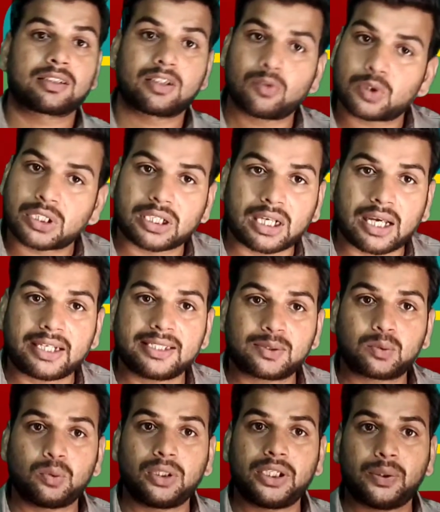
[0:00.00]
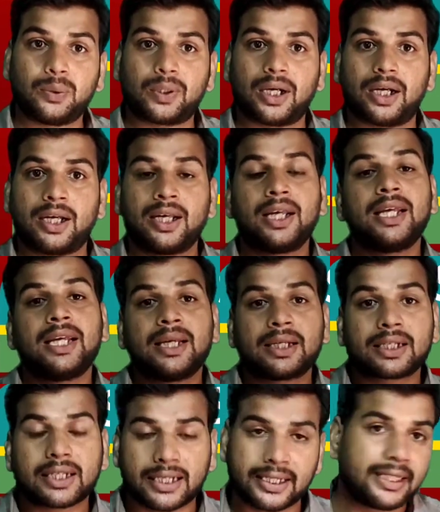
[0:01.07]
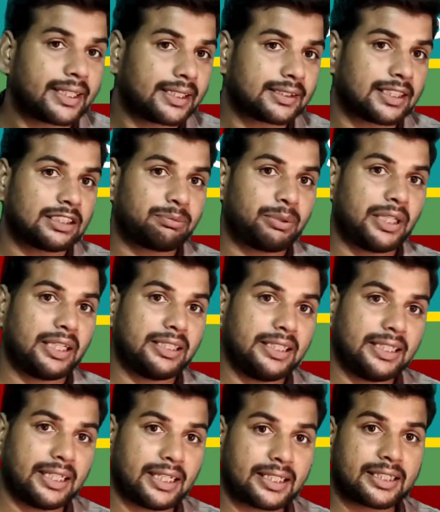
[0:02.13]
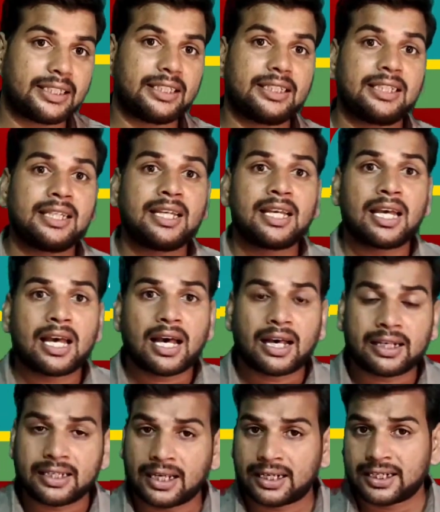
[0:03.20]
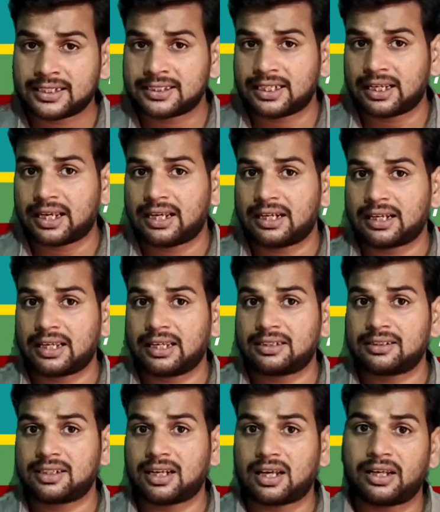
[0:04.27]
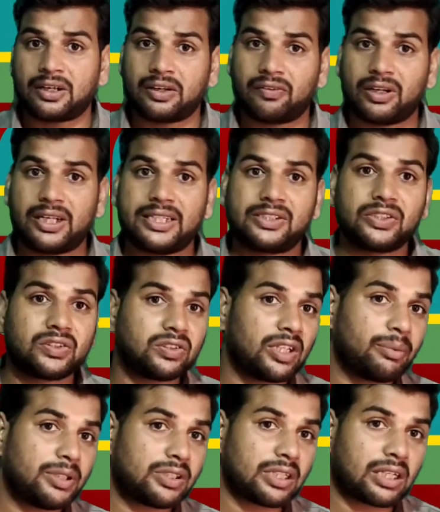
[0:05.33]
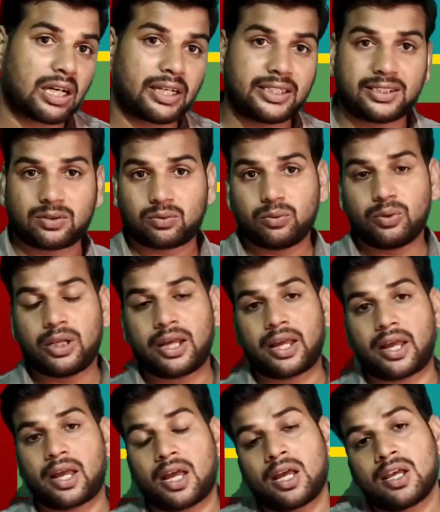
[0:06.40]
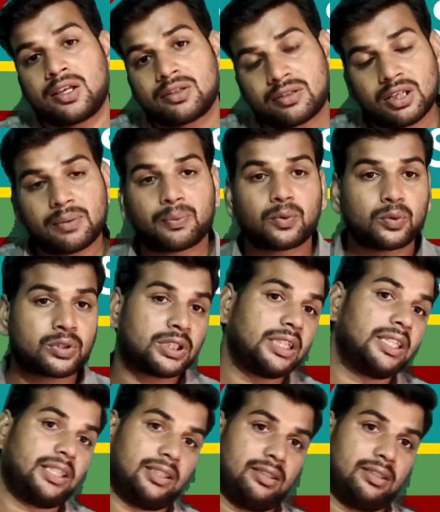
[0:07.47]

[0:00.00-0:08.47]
कि वो सरकारी स्कूल ही होगा कहने का तात्पर्य ये है कि हरियाणा सरकार के अंदर आने वाले जितने भी सरकारी स्कूल हैं सिर्फ उसी